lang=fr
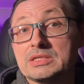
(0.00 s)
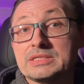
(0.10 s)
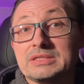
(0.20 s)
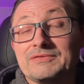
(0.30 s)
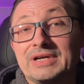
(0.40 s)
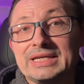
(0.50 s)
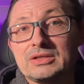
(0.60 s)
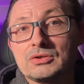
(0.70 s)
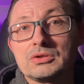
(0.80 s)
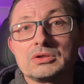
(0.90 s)
C'est vrai
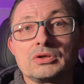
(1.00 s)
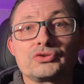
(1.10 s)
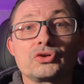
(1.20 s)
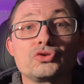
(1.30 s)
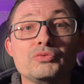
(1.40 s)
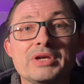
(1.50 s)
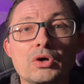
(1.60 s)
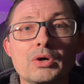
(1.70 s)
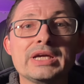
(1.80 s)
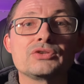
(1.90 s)
qu'en tant que
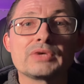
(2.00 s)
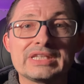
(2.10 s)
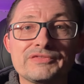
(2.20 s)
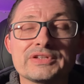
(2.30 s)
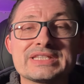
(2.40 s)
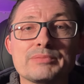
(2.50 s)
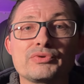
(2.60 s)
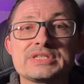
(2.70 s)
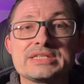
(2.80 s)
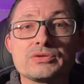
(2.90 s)
numéro 1, il doit défendre sa
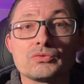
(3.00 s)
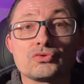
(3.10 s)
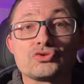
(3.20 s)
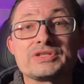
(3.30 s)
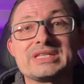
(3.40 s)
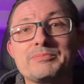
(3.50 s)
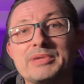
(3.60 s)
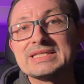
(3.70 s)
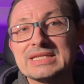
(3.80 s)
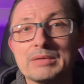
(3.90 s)
position. Donc je ne sais
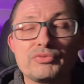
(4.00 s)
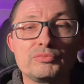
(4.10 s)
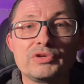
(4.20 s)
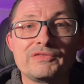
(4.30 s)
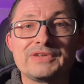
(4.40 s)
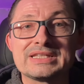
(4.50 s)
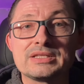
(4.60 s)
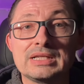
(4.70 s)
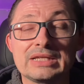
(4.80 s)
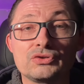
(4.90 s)
s'il y a un peu de bluff
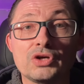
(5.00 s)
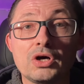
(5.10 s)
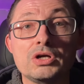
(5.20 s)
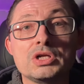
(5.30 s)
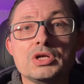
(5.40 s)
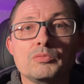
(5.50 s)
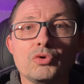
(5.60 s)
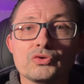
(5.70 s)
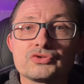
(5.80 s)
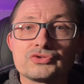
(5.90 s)
là-dedans.
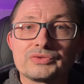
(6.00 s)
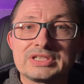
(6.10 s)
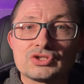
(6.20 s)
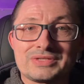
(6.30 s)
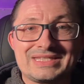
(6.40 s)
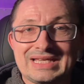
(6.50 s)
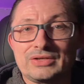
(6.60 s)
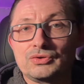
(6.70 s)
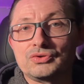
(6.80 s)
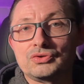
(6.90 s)
bon, ce sont des gens
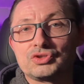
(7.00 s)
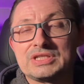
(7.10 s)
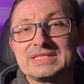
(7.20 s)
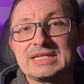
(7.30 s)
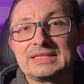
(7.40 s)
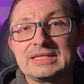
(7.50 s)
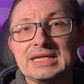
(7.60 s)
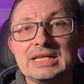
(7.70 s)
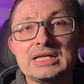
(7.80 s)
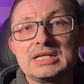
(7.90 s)
sérieux euh, chez
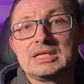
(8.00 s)
CATL.